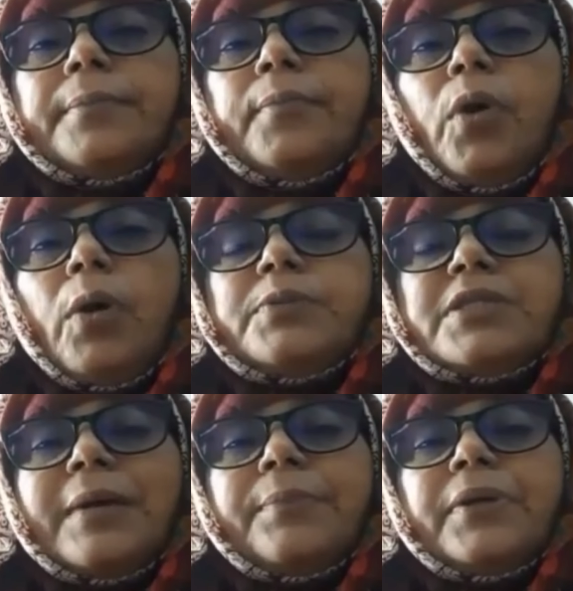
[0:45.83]
মপস um, uh,
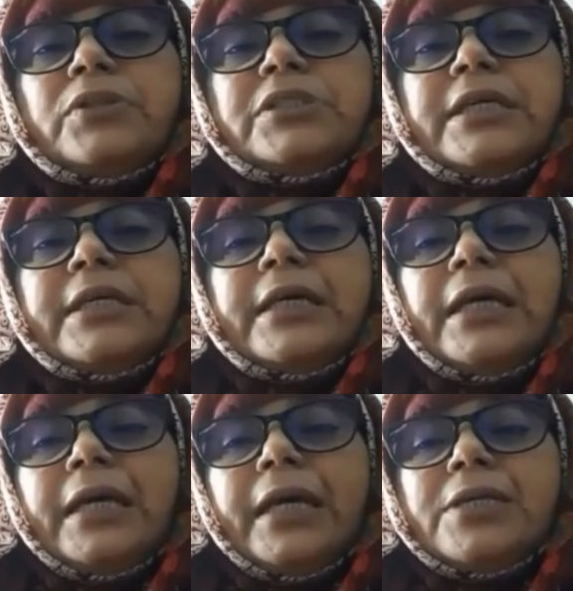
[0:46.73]
তারপরে হচ্ছে
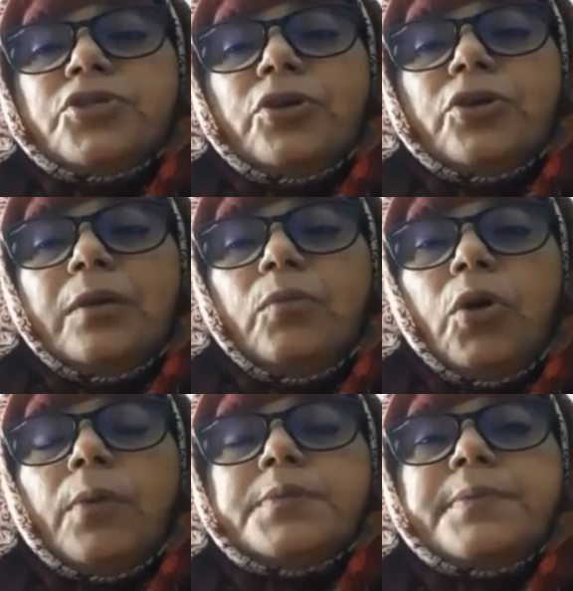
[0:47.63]
ইসোরাল
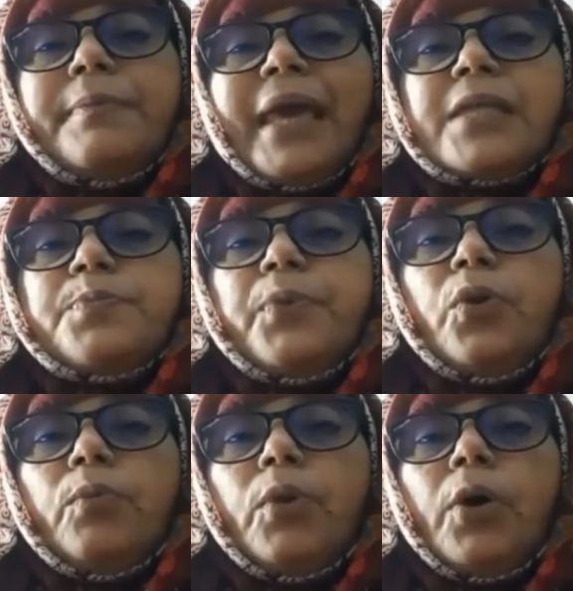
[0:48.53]
মপস ম্যাক্স প্রো
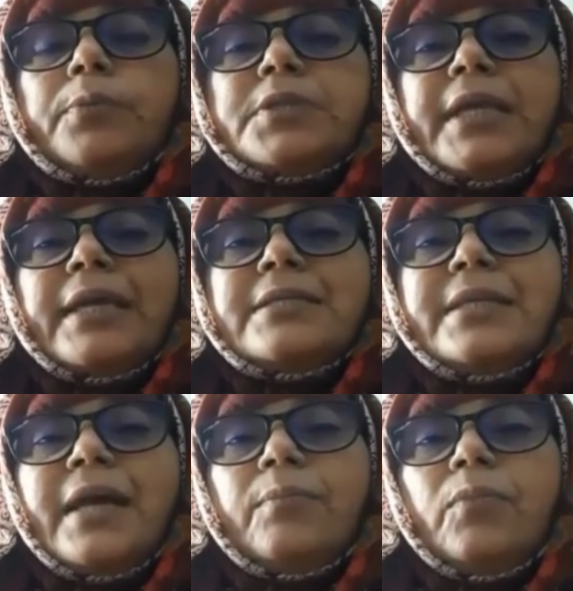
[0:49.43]
মপস
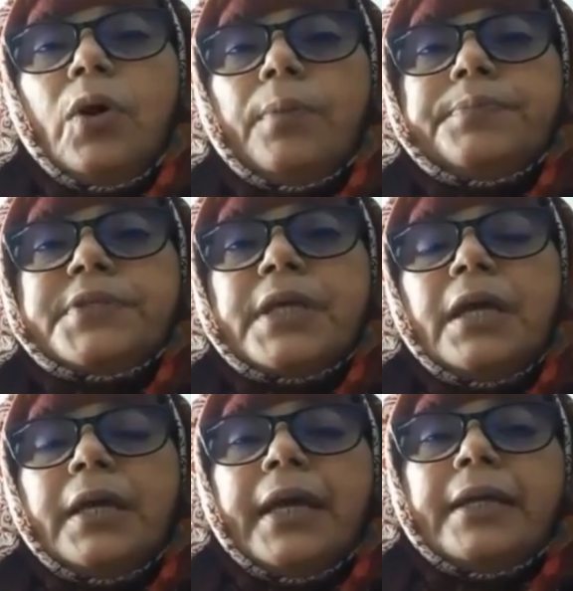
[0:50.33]
এক্সিয়াম মপস
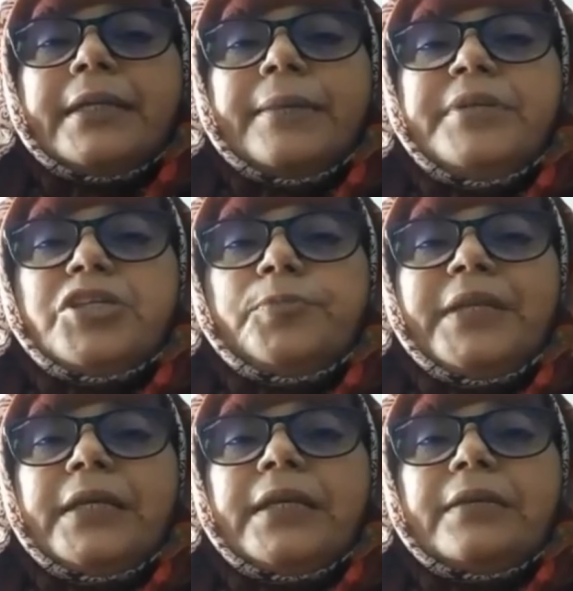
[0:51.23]
এইটা বিশ
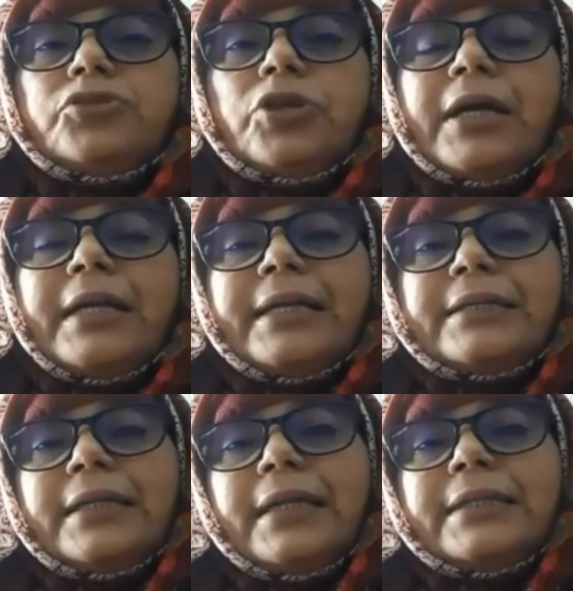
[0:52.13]
মিলিগ্রাম সকালে
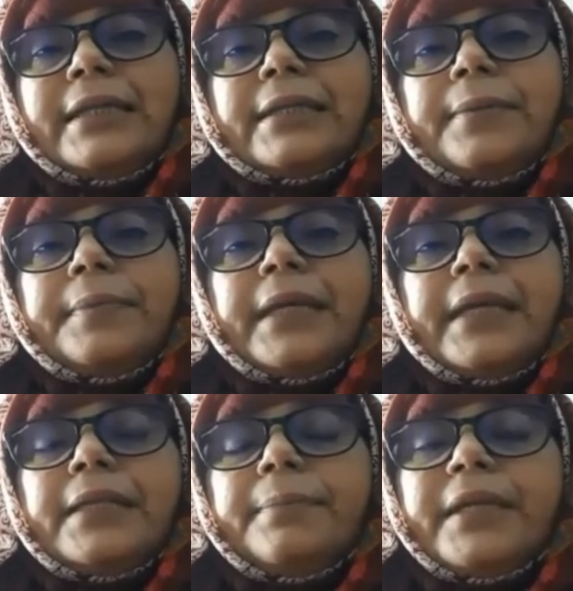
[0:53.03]
একটা রাতে একটা আপনি
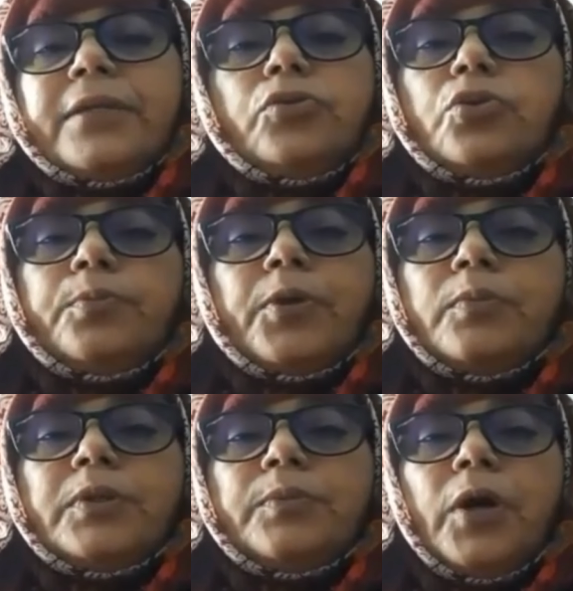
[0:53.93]
খেতে পারেন কোনো
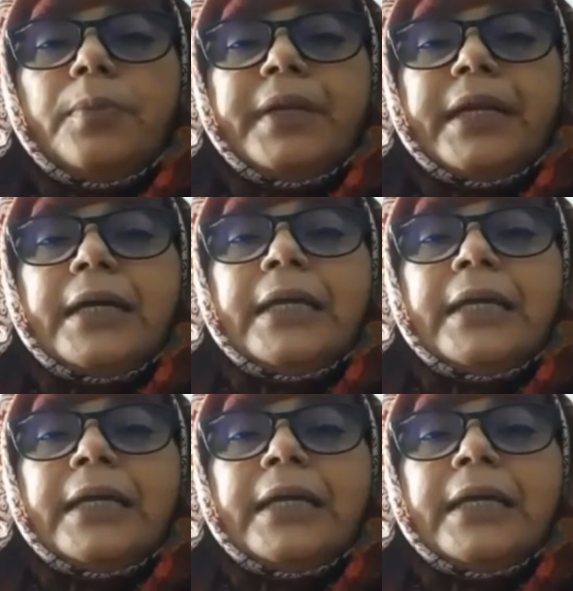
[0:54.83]
প্রবলেম হবে না